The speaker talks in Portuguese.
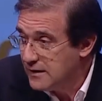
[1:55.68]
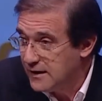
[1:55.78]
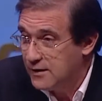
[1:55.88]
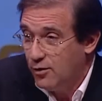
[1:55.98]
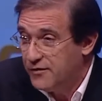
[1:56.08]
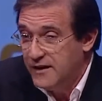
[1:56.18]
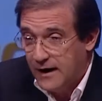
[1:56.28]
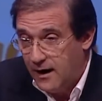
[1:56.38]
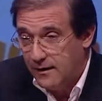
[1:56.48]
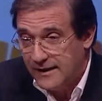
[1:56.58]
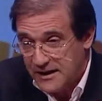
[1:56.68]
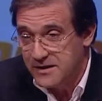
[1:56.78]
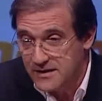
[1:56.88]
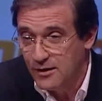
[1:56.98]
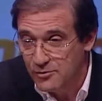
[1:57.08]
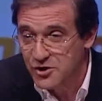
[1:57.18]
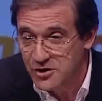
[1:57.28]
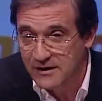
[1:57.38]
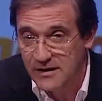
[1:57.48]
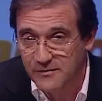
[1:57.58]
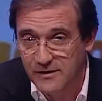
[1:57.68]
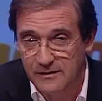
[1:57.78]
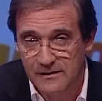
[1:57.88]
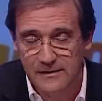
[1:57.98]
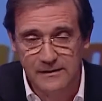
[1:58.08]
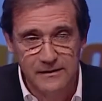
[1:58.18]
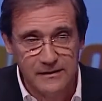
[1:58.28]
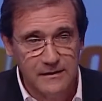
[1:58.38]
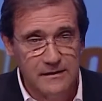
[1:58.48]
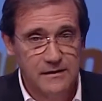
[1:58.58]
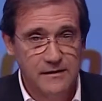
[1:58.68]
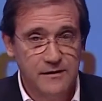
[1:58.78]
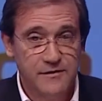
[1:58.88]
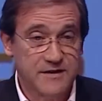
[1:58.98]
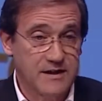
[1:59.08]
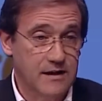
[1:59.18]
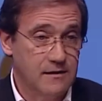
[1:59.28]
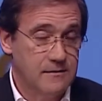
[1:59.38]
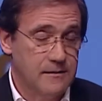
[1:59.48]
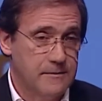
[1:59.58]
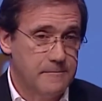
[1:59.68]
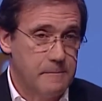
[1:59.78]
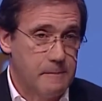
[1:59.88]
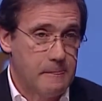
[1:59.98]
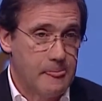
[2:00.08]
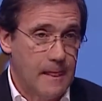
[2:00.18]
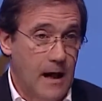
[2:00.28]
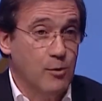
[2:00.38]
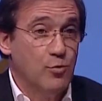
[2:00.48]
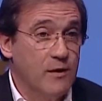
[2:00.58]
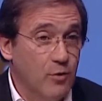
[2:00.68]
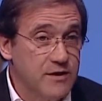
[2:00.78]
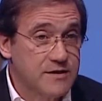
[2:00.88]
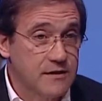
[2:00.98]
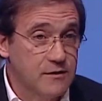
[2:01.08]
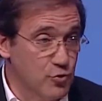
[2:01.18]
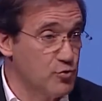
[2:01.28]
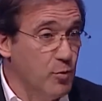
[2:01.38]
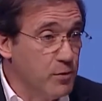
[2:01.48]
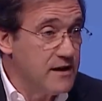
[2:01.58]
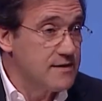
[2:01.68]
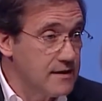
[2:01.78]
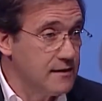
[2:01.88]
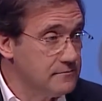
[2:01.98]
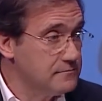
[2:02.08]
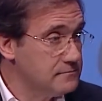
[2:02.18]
até ao final desta sessão legislativa, fazer alguma coisa que nos mobiliza,